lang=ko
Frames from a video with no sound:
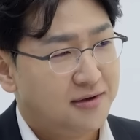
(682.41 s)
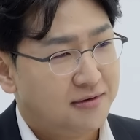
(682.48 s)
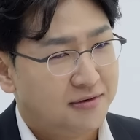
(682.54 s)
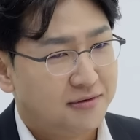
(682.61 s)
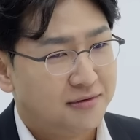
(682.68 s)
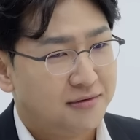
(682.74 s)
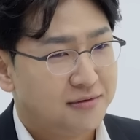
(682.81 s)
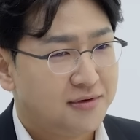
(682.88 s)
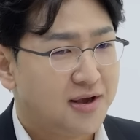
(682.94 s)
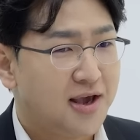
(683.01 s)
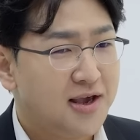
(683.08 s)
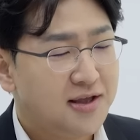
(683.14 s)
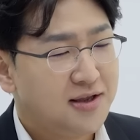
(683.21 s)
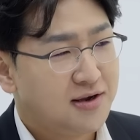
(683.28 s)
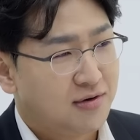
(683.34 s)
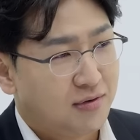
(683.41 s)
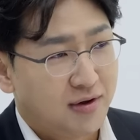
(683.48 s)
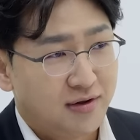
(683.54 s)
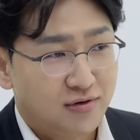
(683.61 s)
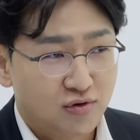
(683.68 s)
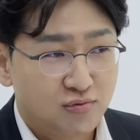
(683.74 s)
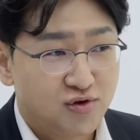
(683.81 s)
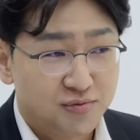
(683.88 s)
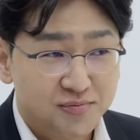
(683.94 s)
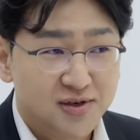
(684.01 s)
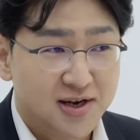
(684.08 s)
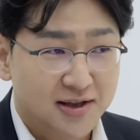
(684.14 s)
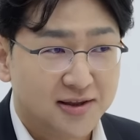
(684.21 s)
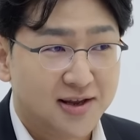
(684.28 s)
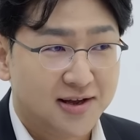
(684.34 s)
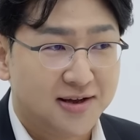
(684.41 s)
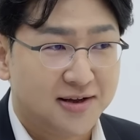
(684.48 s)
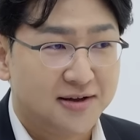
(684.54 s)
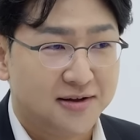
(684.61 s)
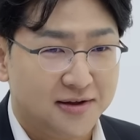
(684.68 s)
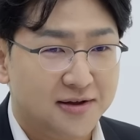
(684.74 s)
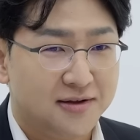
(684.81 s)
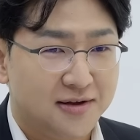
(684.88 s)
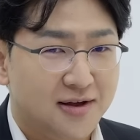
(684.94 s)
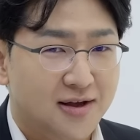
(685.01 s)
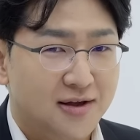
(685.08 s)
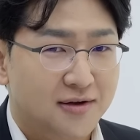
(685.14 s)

어, 개인이 그러기는 개인이 좀 쉽지 않다. 네. 예.